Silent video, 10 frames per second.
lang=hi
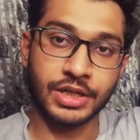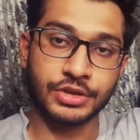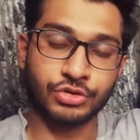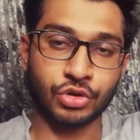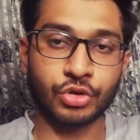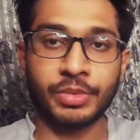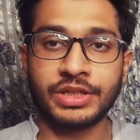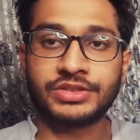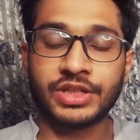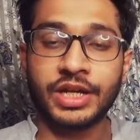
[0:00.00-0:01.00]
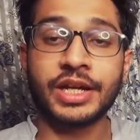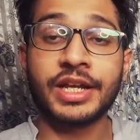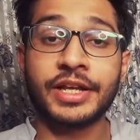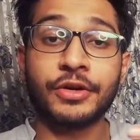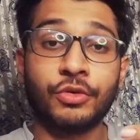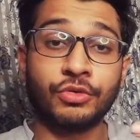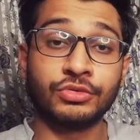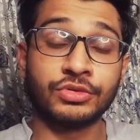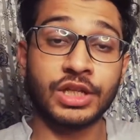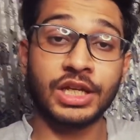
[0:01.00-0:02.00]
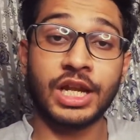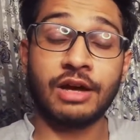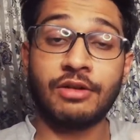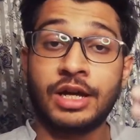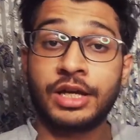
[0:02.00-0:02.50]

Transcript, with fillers: जो कमेंट्स कर रहे हैं उनके अलावा